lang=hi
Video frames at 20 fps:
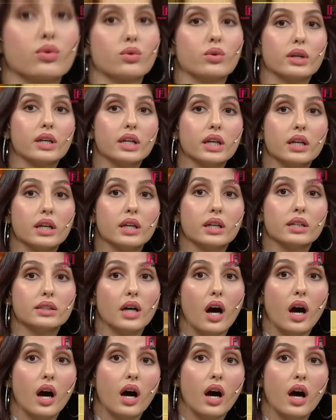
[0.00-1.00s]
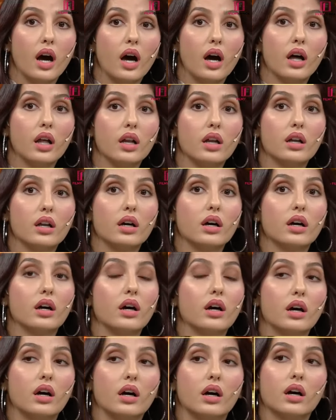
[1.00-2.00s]
परिवार के खिलाफ जाकर
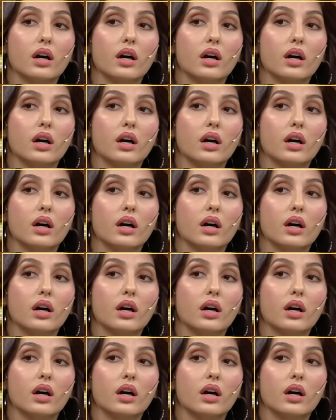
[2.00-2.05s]
इस